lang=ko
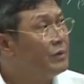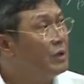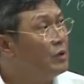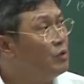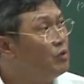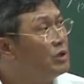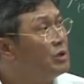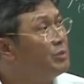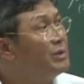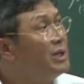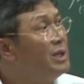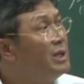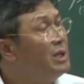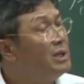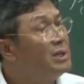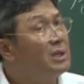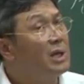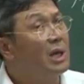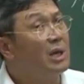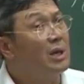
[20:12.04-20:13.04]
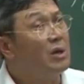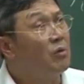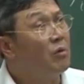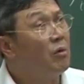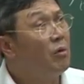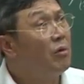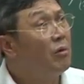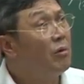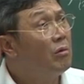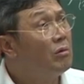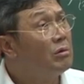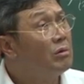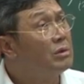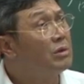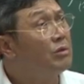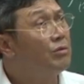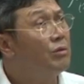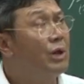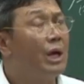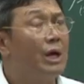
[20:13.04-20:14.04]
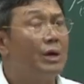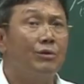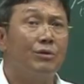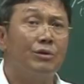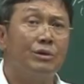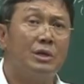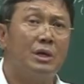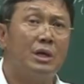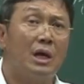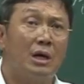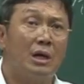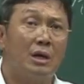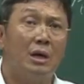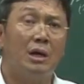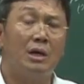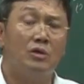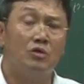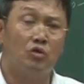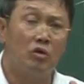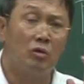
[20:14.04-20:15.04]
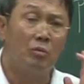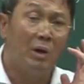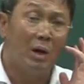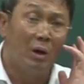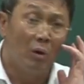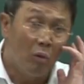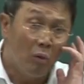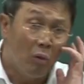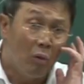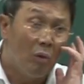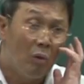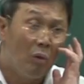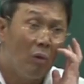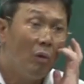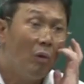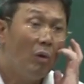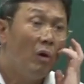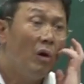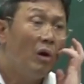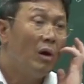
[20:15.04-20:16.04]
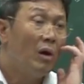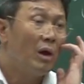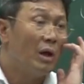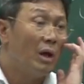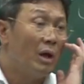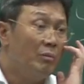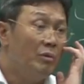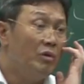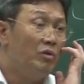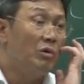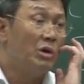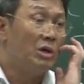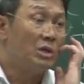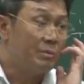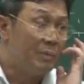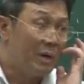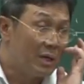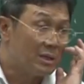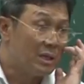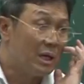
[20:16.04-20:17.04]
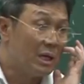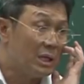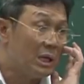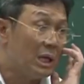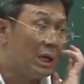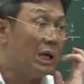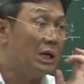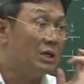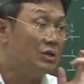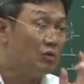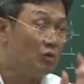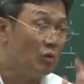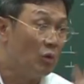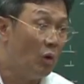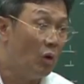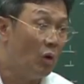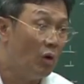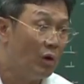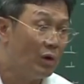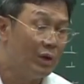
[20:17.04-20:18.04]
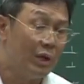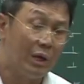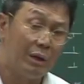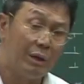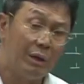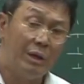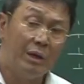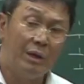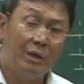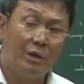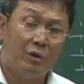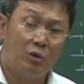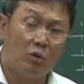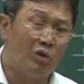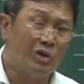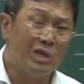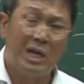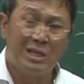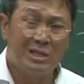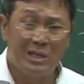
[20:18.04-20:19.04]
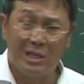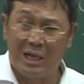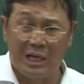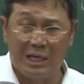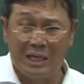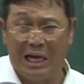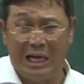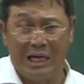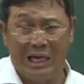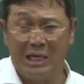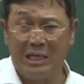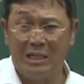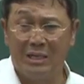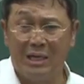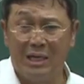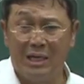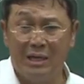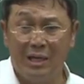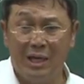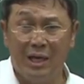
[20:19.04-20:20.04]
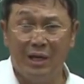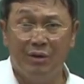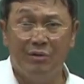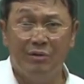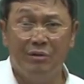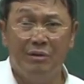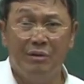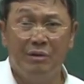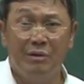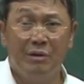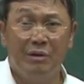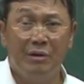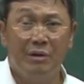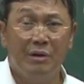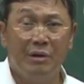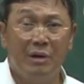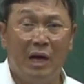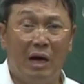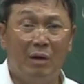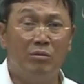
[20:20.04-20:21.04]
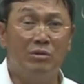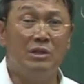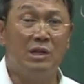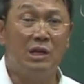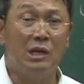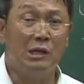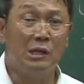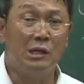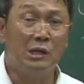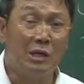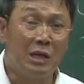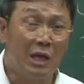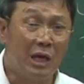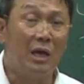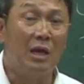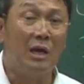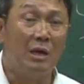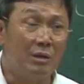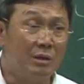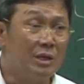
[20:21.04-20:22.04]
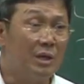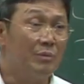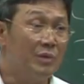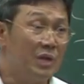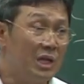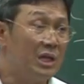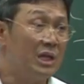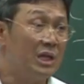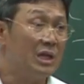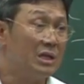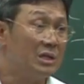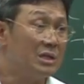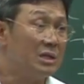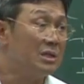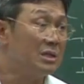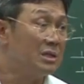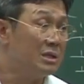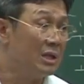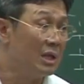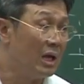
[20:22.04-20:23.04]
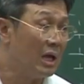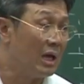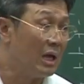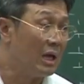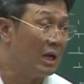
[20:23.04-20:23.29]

육십칠년생이고 서울대학교 철학과를 졸업하고 미국에서 박사학위를 해가지고, 근데 동양 철학은 안 한 것 같아요. 아버지가 그렇게 참 대단하셨는데,